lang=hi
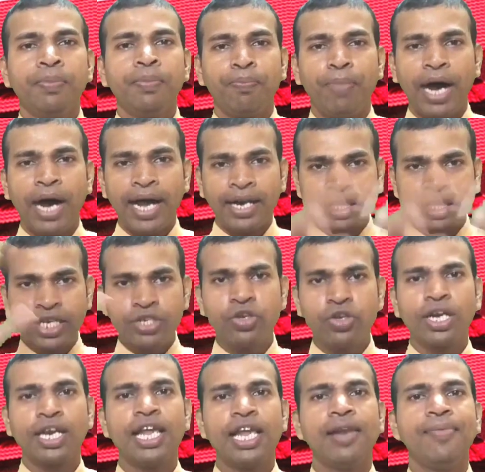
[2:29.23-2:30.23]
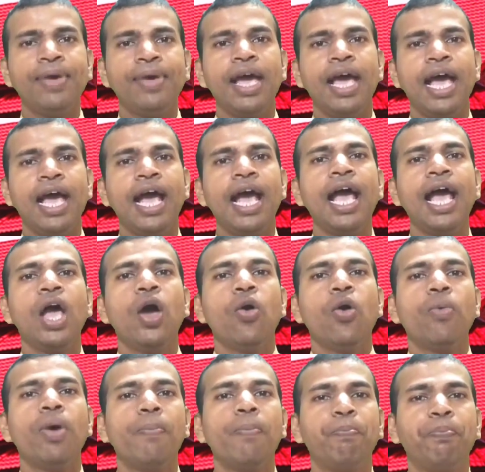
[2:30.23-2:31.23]
भारतीय जो रेलवे
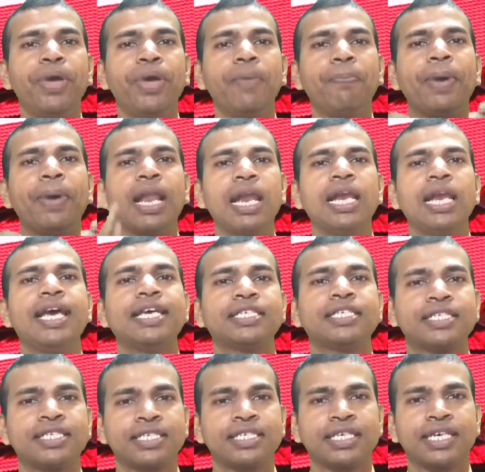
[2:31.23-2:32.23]
है वो पेपरलेस